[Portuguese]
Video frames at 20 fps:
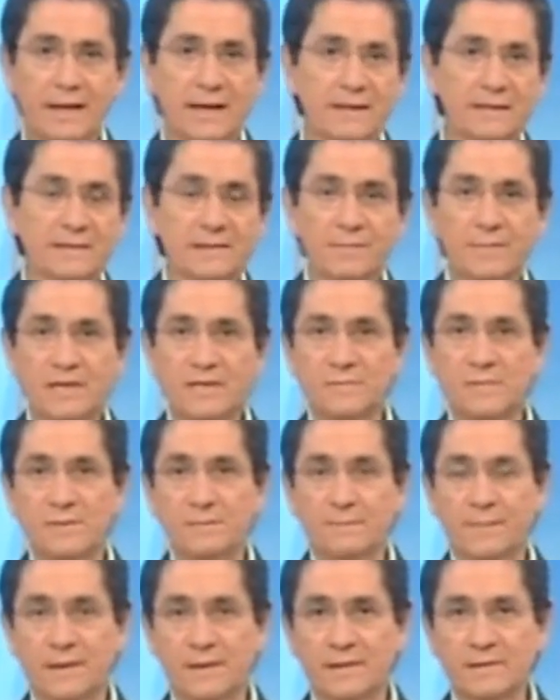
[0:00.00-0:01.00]
essa mesma
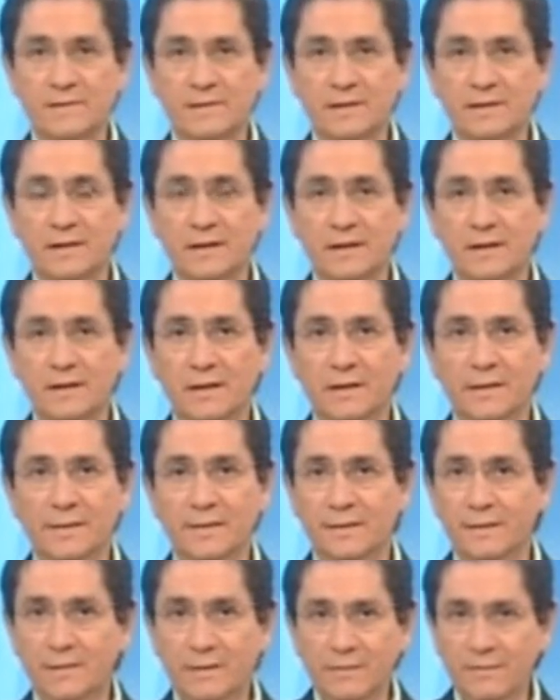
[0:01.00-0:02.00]
empresa,
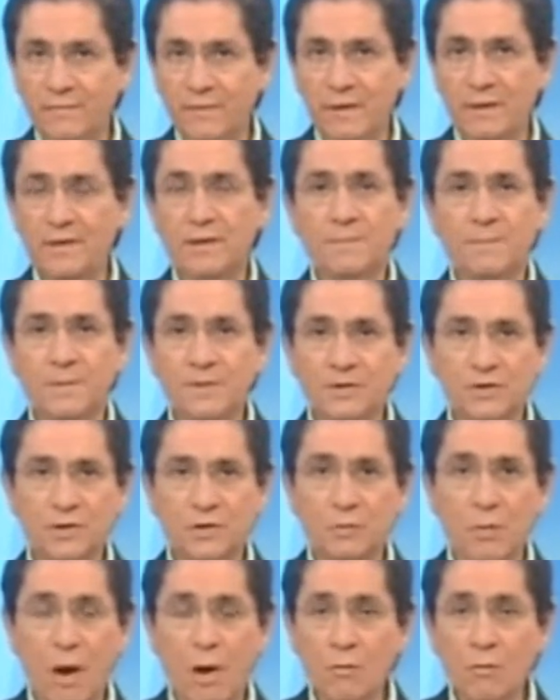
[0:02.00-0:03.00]
que vem
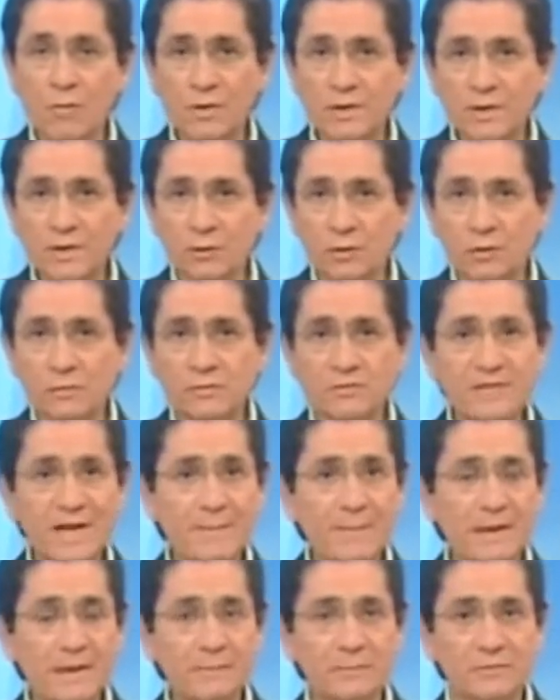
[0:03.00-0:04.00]
repetindo algo que todos
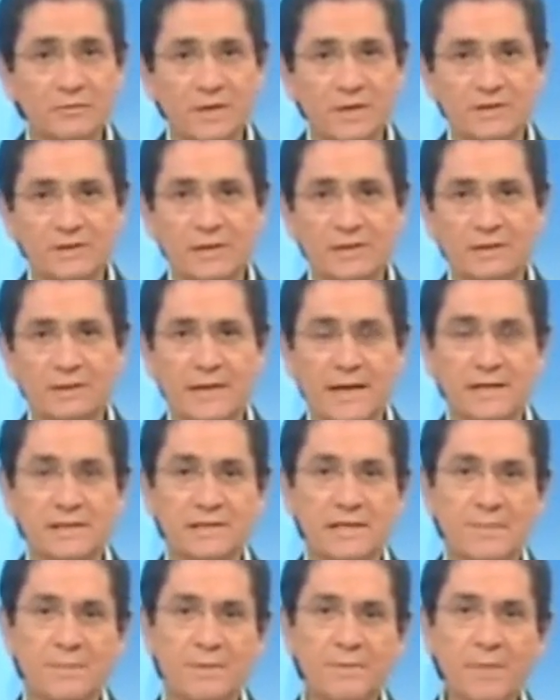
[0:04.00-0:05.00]
sabemos. A gente
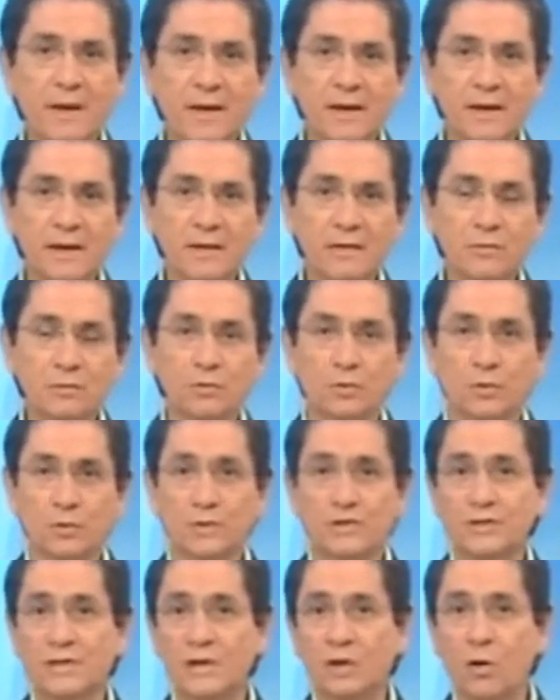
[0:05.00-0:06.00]
recebe bem, o
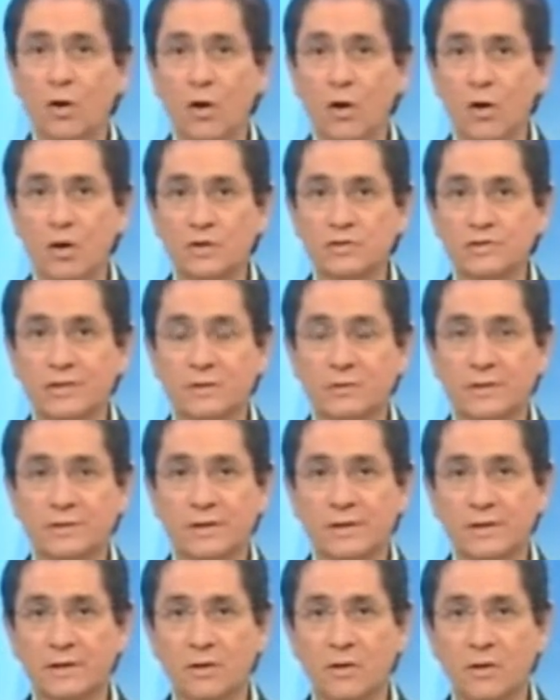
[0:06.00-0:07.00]
turista gosta, quando
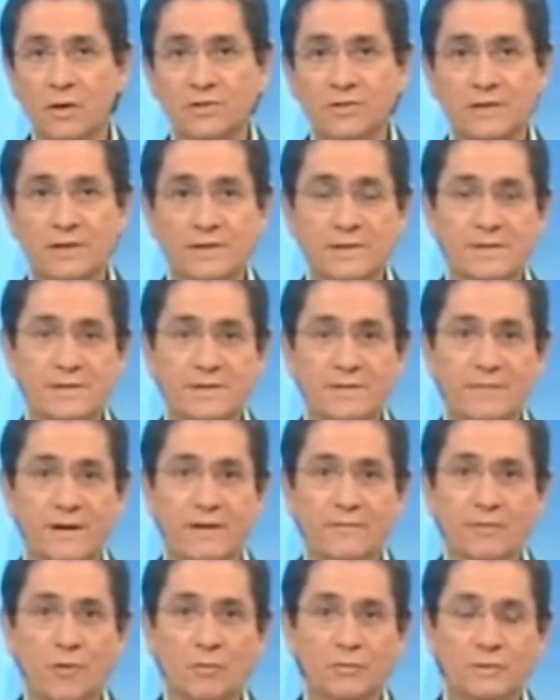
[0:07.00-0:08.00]
ele gosta, ele diz que vai
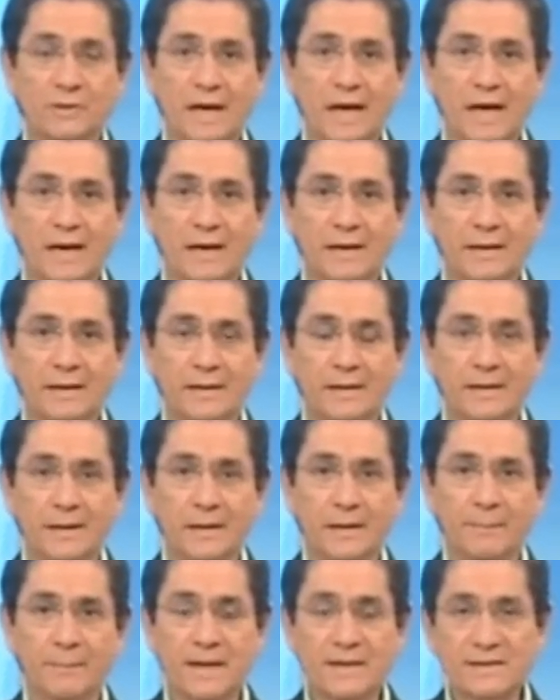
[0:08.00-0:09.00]
voltar,
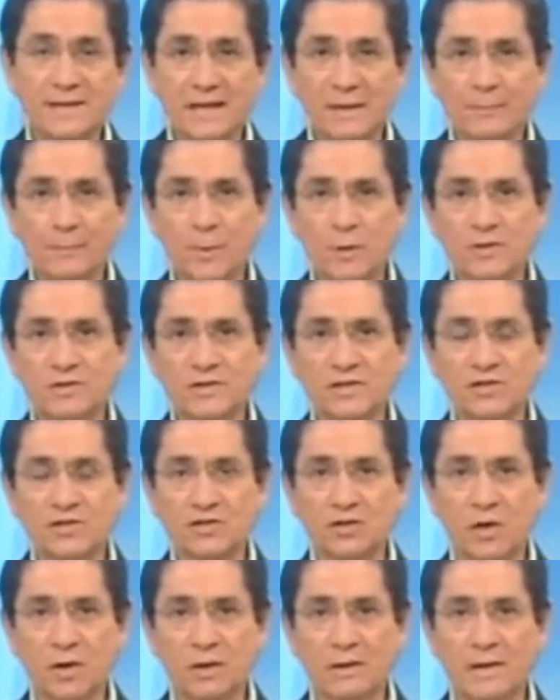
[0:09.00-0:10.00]
mas ela por si
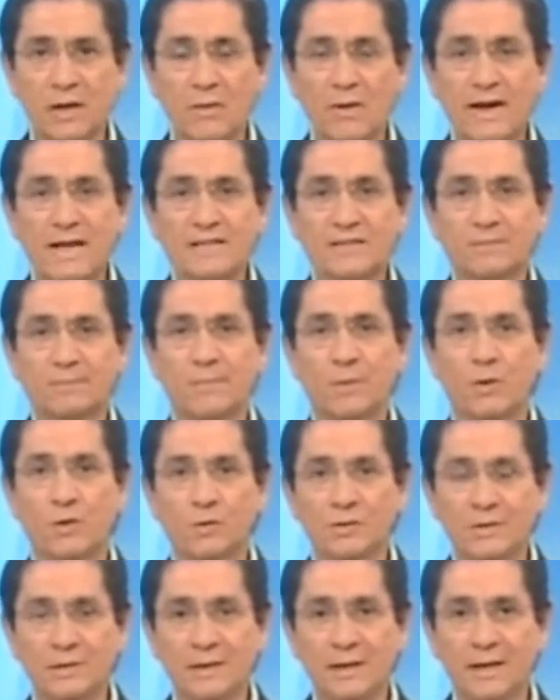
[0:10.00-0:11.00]
só não
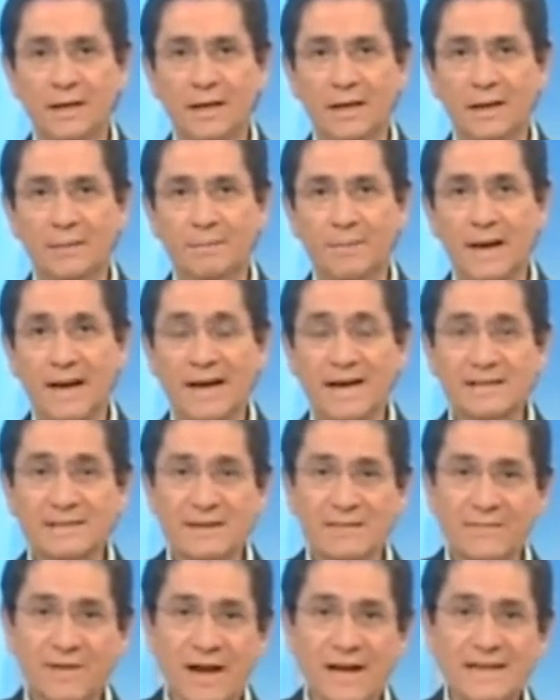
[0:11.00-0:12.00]
responde para essa
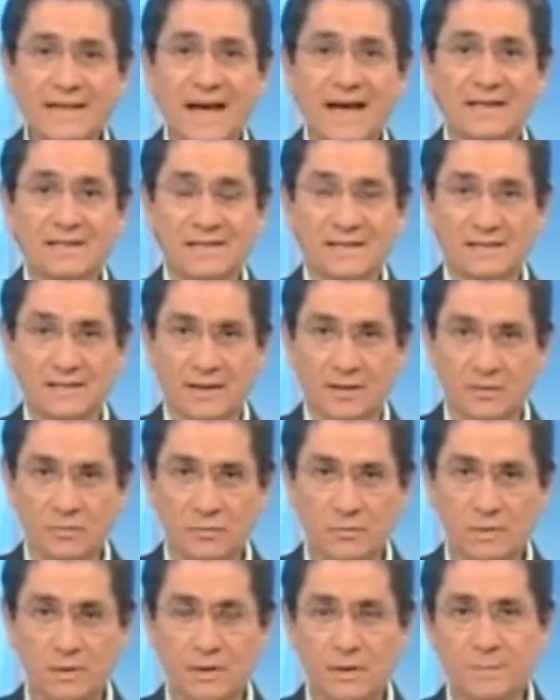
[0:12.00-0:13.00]

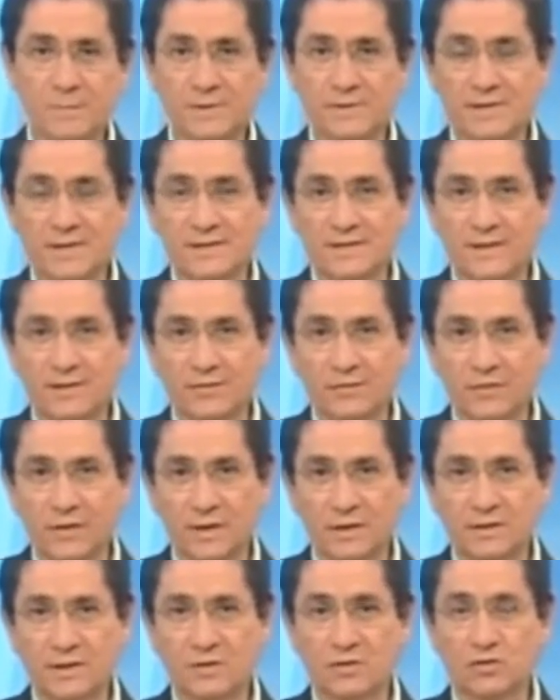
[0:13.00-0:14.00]
avaliação que precisa ser
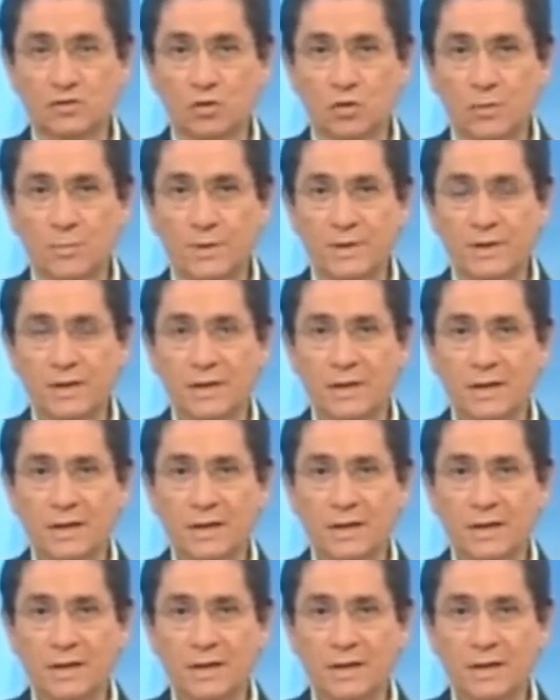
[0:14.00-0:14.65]
feita sobre